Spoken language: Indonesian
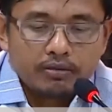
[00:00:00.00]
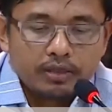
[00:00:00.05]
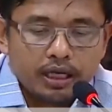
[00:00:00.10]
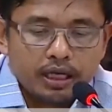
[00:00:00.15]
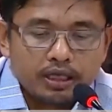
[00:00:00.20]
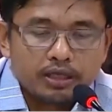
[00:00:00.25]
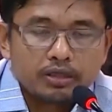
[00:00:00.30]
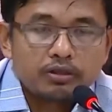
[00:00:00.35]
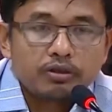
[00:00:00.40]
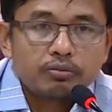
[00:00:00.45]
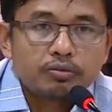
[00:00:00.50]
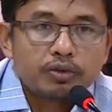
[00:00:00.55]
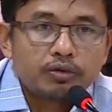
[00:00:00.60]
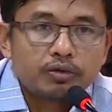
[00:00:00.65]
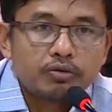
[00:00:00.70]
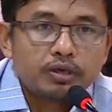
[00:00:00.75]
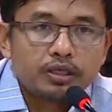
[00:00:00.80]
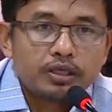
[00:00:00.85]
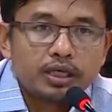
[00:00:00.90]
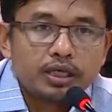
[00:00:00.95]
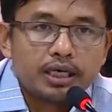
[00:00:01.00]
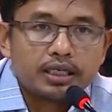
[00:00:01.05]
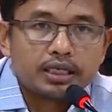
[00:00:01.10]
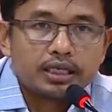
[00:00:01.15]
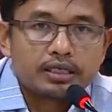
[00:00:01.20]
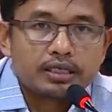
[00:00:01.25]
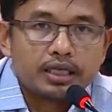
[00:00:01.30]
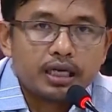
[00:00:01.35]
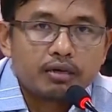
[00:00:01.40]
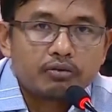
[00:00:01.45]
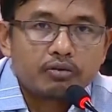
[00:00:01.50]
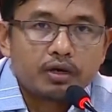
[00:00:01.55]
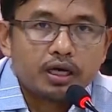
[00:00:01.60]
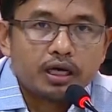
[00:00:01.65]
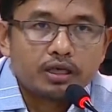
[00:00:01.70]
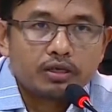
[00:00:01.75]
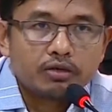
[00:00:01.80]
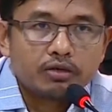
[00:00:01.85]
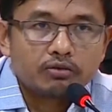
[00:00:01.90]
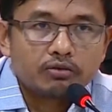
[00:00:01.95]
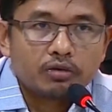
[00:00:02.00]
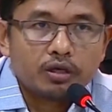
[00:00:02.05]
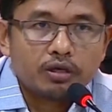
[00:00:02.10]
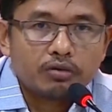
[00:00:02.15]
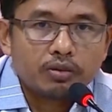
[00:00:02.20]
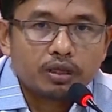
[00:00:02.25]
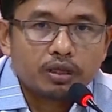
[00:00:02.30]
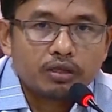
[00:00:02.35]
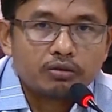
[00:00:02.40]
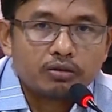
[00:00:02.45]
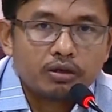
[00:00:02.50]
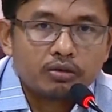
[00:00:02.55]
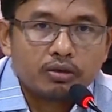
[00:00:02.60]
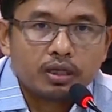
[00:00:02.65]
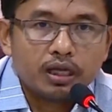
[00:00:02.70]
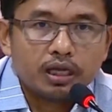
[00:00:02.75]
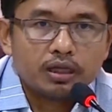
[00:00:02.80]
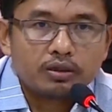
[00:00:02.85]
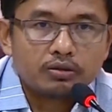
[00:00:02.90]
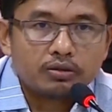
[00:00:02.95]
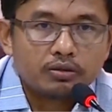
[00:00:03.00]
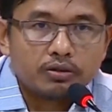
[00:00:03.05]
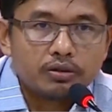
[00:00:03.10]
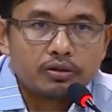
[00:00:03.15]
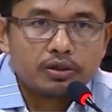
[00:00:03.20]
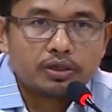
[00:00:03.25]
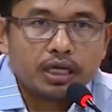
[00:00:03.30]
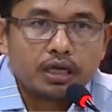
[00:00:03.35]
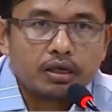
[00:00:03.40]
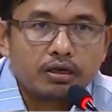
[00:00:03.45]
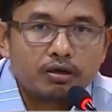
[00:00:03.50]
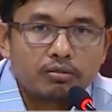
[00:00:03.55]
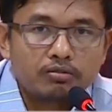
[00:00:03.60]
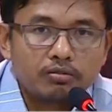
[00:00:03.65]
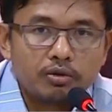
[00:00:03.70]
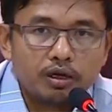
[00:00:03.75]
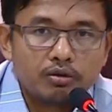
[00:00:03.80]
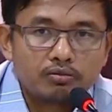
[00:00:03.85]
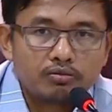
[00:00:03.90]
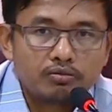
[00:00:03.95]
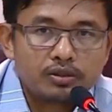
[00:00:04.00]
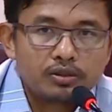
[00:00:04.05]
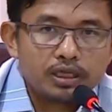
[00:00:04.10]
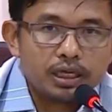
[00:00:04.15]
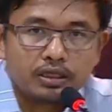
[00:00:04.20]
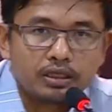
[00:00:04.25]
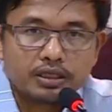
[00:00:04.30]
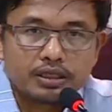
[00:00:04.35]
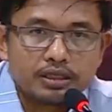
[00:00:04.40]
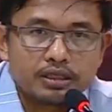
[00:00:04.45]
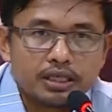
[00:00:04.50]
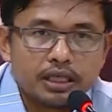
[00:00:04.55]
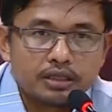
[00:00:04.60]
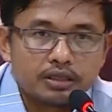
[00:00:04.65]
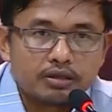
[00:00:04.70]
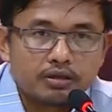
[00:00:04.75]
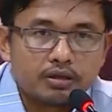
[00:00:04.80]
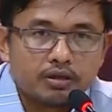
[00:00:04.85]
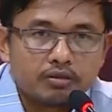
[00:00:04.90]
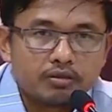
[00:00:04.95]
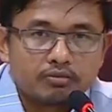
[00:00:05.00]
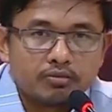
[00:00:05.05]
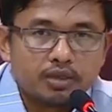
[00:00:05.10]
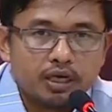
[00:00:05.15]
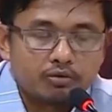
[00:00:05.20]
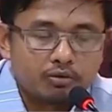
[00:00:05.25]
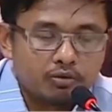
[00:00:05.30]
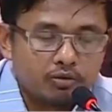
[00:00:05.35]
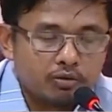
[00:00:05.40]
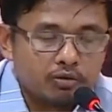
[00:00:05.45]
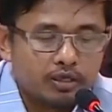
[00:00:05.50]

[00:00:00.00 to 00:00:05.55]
Bila itu wal Assalamualaikum warahmatullahi wabarakatuh. Salam Om Santi Santi Om Namo